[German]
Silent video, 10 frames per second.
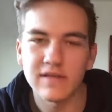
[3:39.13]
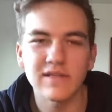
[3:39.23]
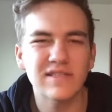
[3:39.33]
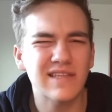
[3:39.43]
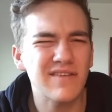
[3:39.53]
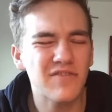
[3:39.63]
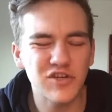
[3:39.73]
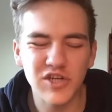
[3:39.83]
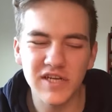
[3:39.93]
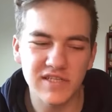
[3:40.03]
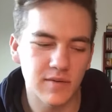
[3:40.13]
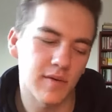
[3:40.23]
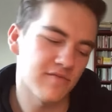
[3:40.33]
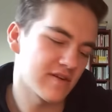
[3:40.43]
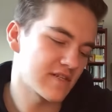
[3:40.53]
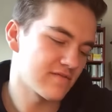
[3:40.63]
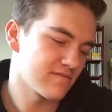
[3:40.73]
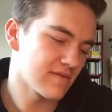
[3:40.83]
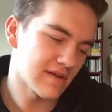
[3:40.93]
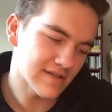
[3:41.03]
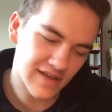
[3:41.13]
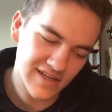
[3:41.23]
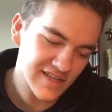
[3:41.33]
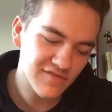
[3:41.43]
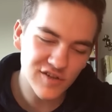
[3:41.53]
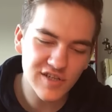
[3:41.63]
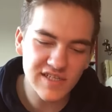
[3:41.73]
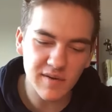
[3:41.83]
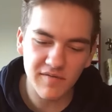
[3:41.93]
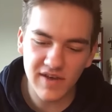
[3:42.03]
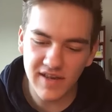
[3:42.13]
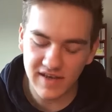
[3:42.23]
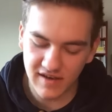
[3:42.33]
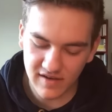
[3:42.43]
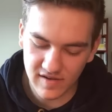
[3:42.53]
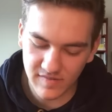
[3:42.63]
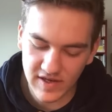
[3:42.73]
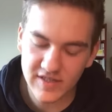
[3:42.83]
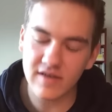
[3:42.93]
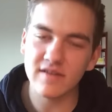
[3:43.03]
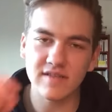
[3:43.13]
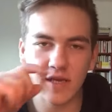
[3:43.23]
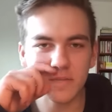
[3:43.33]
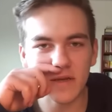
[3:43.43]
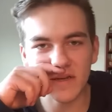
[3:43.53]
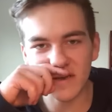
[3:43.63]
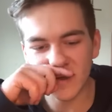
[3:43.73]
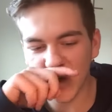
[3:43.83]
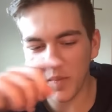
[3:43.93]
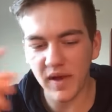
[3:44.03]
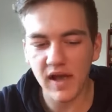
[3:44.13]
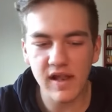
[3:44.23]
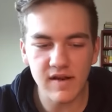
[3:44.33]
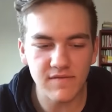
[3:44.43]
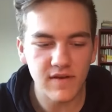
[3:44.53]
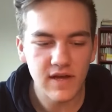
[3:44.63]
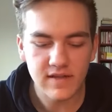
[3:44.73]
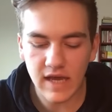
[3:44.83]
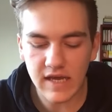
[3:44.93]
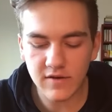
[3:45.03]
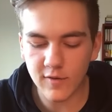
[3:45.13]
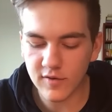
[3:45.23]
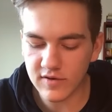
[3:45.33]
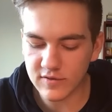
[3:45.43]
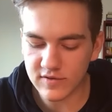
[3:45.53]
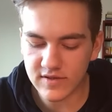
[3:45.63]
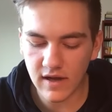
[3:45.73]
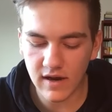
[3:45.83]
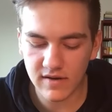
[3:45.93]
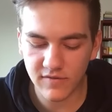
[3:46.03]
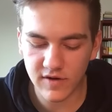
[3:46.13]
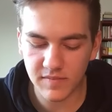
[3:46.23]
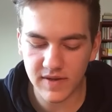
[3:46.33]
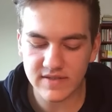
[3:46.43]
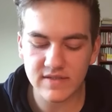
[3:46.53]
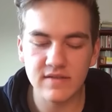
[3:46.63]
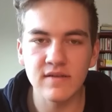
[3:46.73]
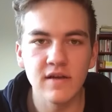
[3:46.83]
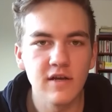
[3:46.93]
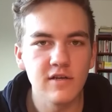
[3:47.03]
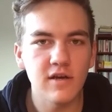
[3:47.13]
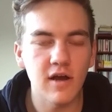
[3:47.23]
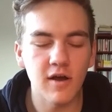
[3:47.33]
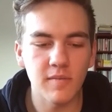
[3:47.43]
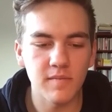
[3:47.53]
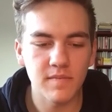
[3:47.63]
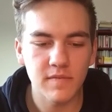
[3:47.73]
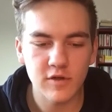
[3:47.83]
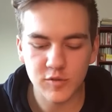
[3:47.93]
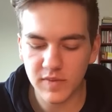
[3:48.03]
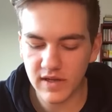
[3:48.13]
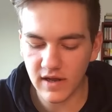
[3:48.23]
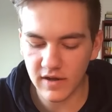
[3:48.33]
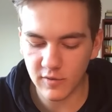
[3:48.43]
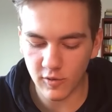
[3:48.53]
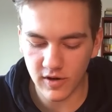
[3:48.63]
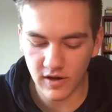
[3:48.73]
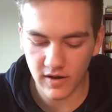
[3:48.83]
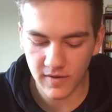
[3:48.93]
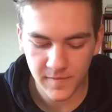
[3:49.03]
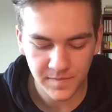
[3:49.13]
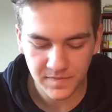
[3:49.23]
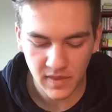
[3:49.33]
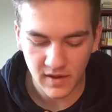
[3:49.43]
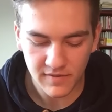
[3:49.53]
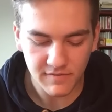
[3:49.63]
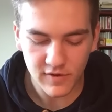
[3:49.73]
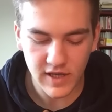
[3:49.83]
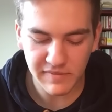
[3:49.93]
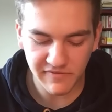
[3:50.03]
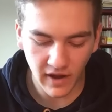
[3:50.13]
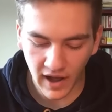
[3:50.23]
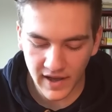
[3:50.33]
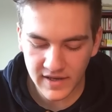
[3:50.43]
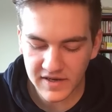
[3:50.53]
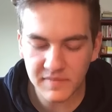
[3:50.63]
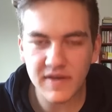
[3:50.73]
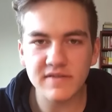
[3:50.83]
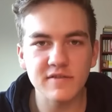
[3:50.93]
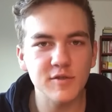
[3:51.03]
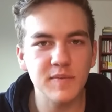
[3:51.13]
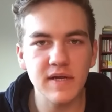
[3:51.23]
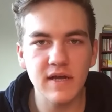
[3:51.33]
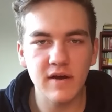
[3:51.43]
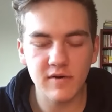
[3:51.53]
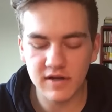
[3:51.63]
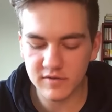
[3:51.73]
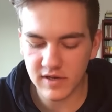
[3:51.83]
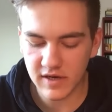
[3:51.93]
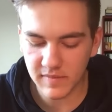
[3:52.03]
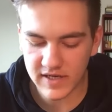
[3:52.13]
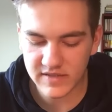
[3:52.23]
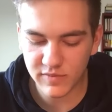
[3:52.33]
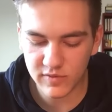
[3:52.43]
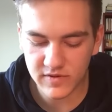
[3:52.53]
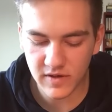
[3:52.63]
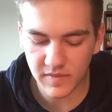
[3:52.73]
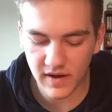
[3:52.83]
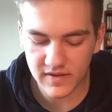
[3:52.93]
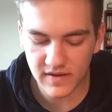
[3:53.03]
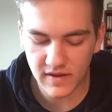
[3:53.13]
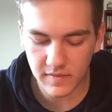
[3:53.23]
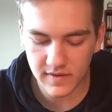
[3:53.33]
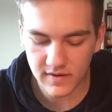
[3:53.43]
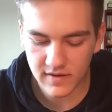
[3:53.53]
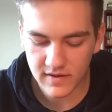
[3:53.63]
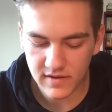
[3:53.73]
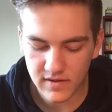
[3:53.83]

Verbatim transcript: Jetzt, dann verstehe ich es aber wirklich. Dann, jetzt verstehe ich es aber weniger irgendwie. Ich dachte, es gibt dann irgendeine Top 11 der Hinrunde sozusagen von den besten ähm, Spielern oder von jedem Verein den besten Spieler oder so, der die meisten Punkte gebracht hat, aber